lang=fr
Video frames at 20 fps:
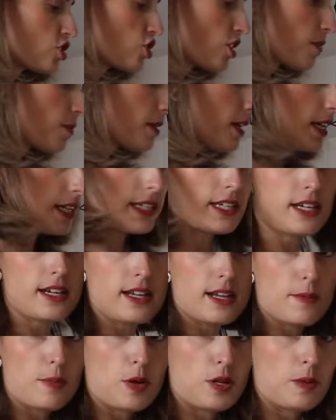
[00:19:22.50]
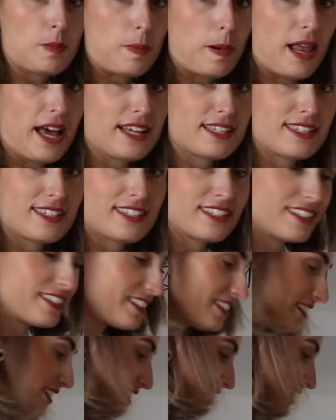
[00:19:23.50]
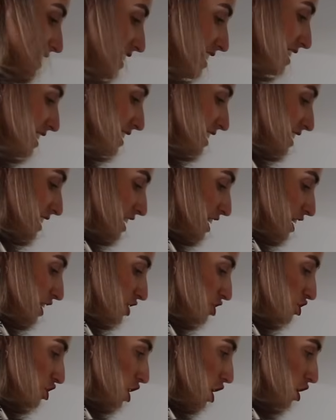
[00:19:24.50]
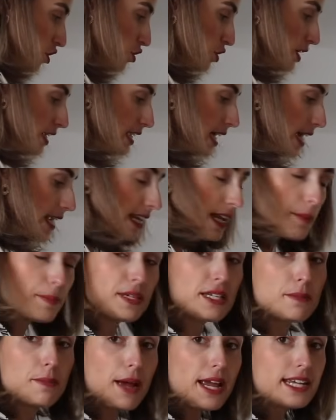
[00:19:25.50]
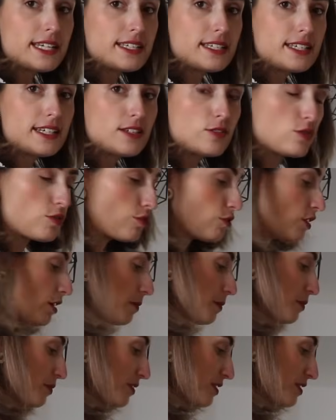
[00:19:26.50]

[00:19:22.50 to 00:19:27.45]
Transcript: jamais rien à la bonne place Genre le gars il habite pas ici, tu vois.